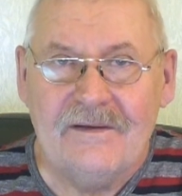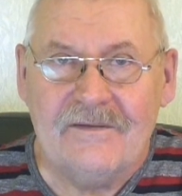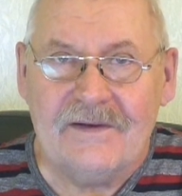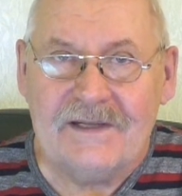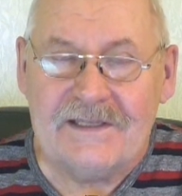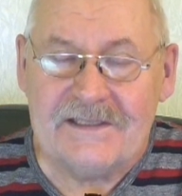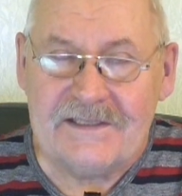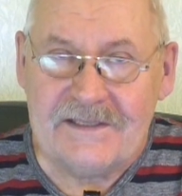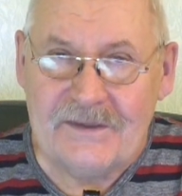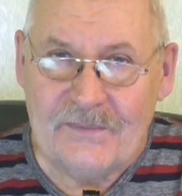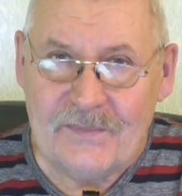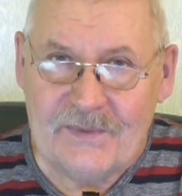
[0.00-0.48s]
В
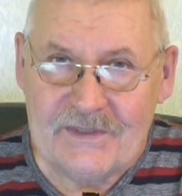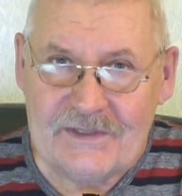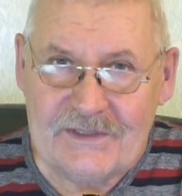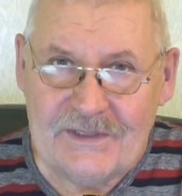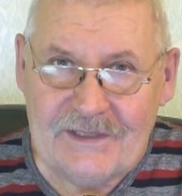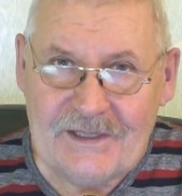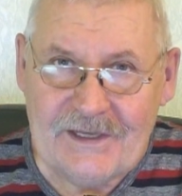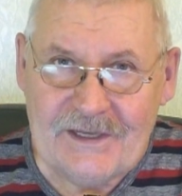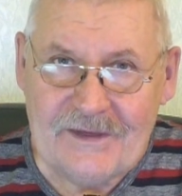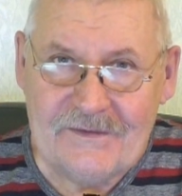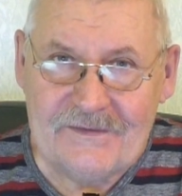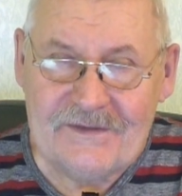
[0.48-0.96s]
конце
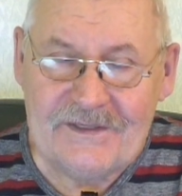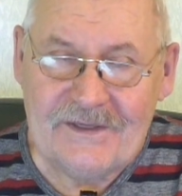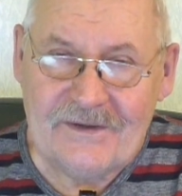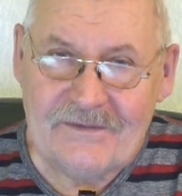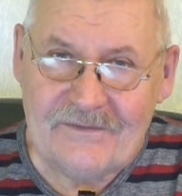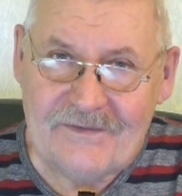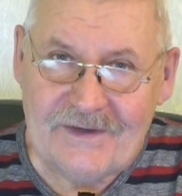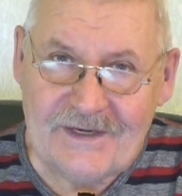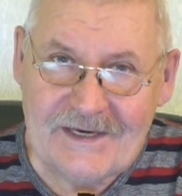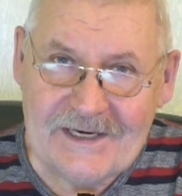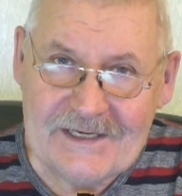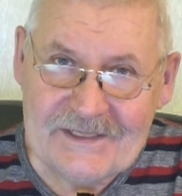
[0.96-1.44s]
пожелаю
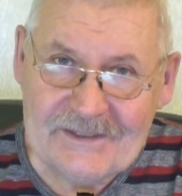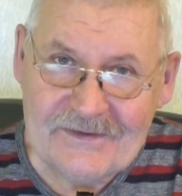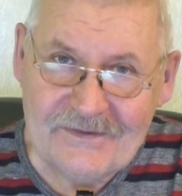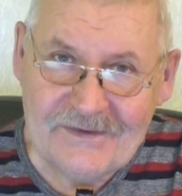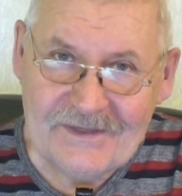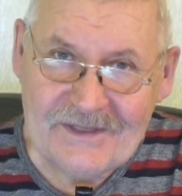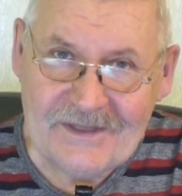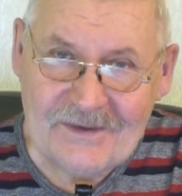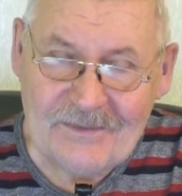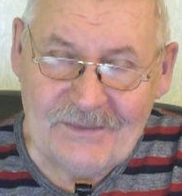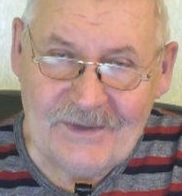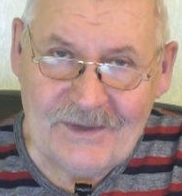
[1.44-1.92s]
всем выращивать
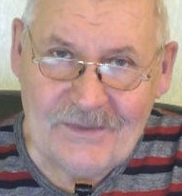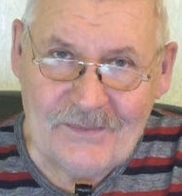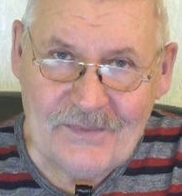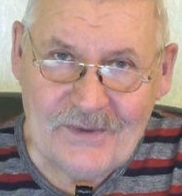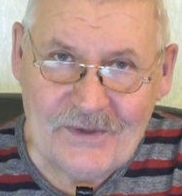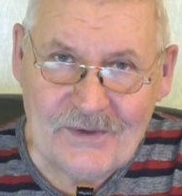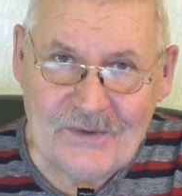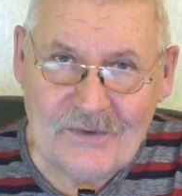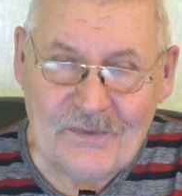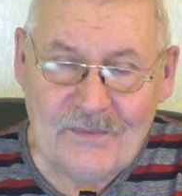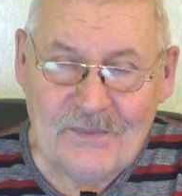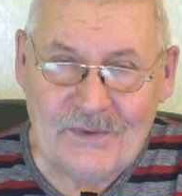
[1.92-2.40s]
выращивать
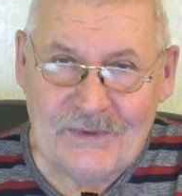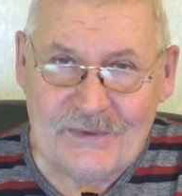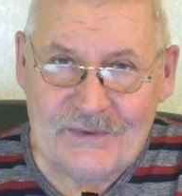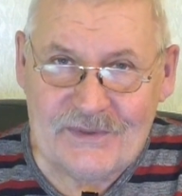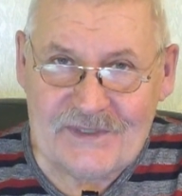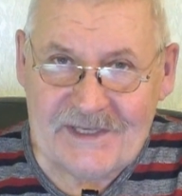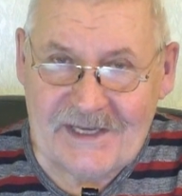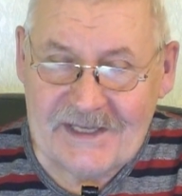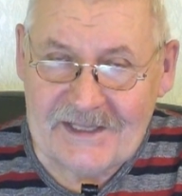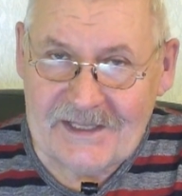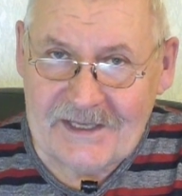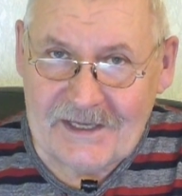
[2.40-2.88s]
облепиху,
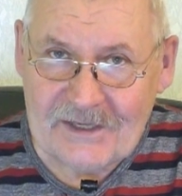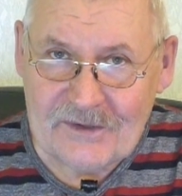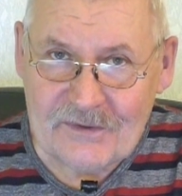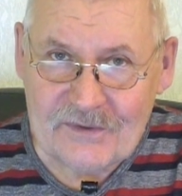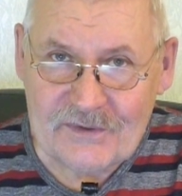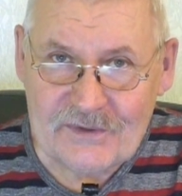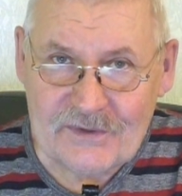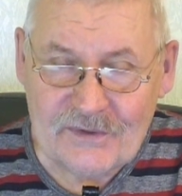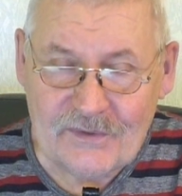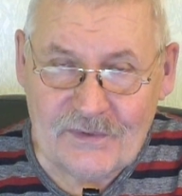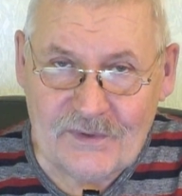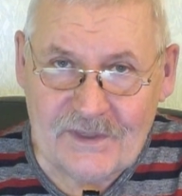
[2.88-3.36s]
получать
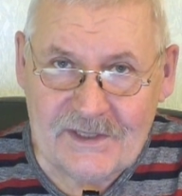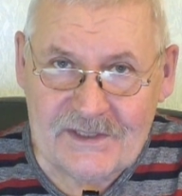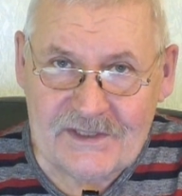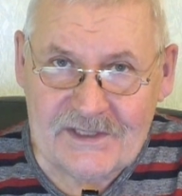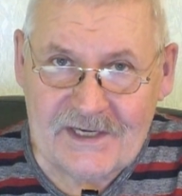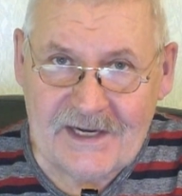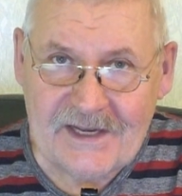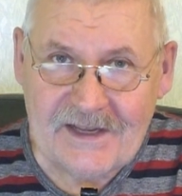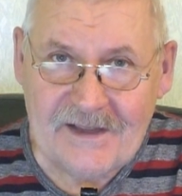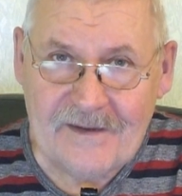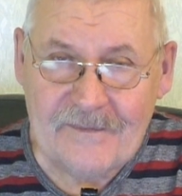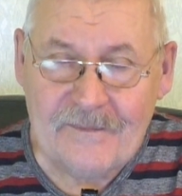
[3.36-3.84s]
хорошие
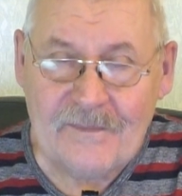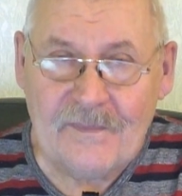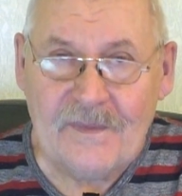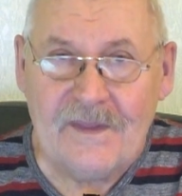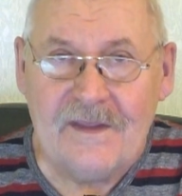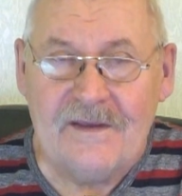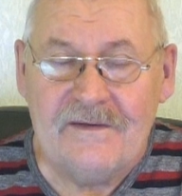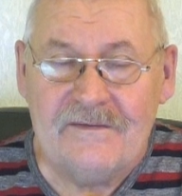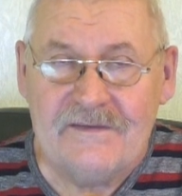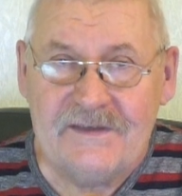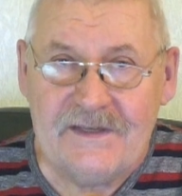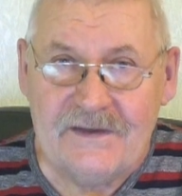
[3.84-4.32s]
урожаи.
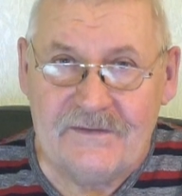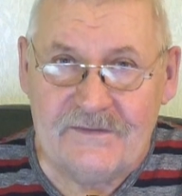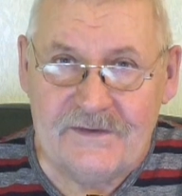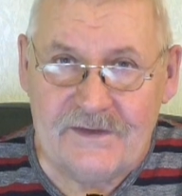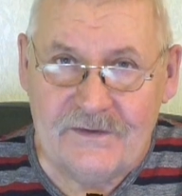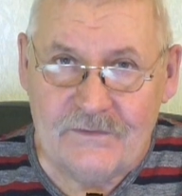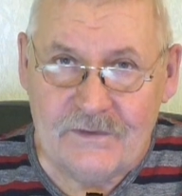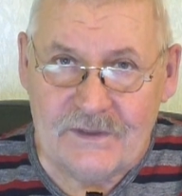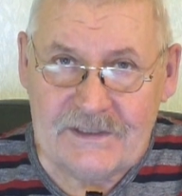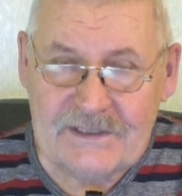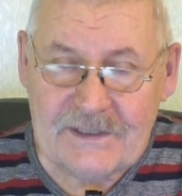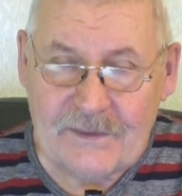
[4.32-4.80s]
Всем
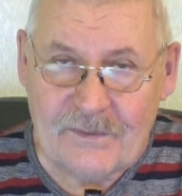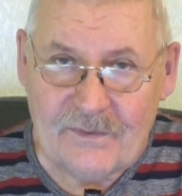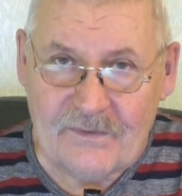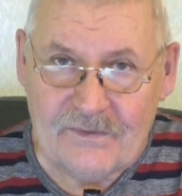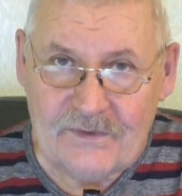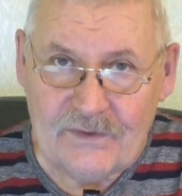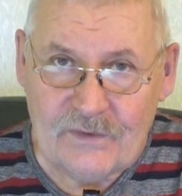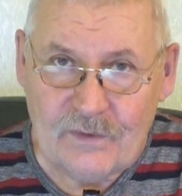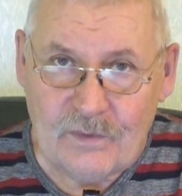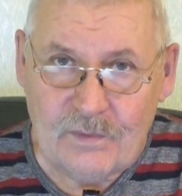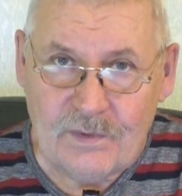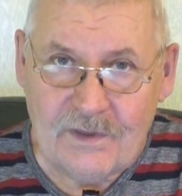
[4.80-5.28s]
всего
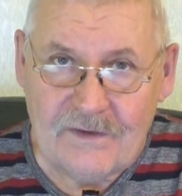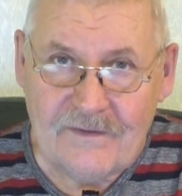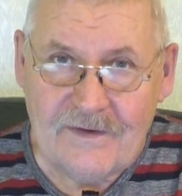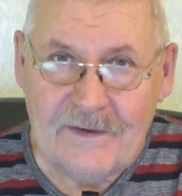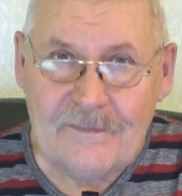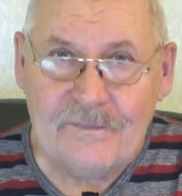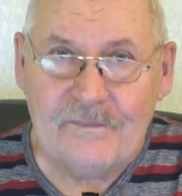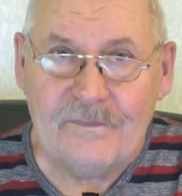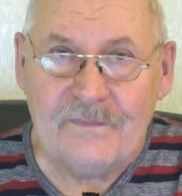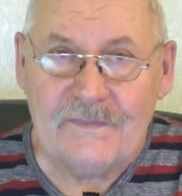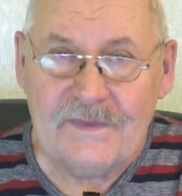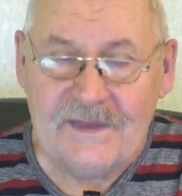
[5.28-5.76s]
самого
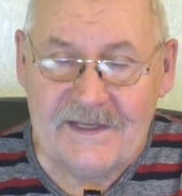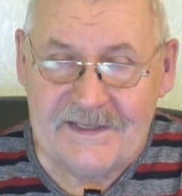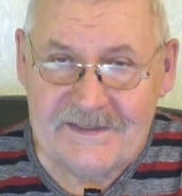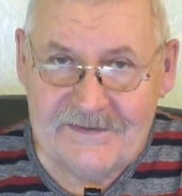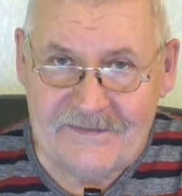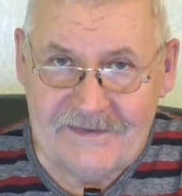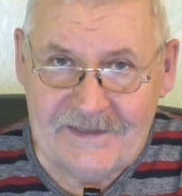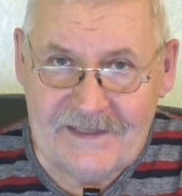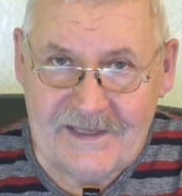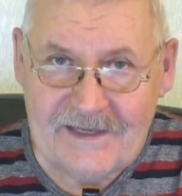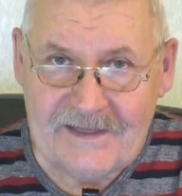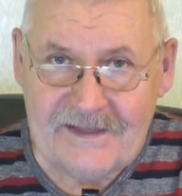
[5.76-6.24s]
доброго. До
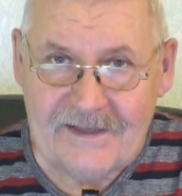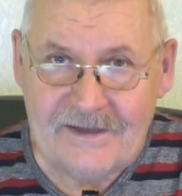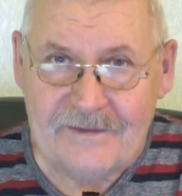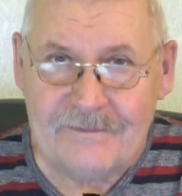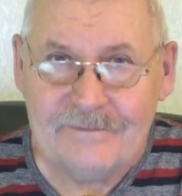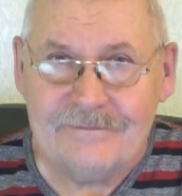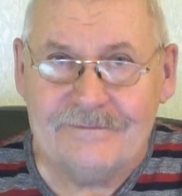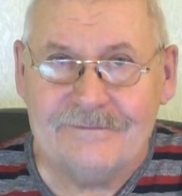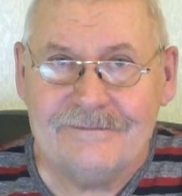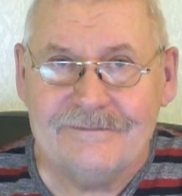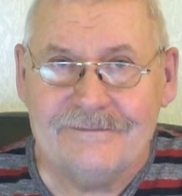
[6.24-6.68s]
свидания.